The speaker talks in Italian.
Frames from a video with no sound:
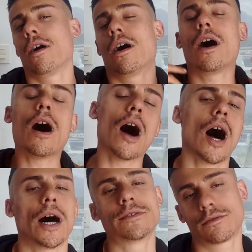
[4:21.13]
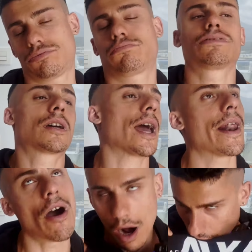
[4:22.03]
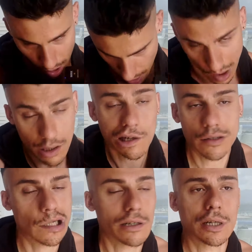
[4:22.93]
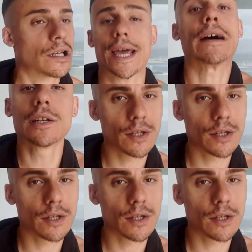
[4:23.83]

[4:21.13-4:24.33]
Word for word: Oh, che noia,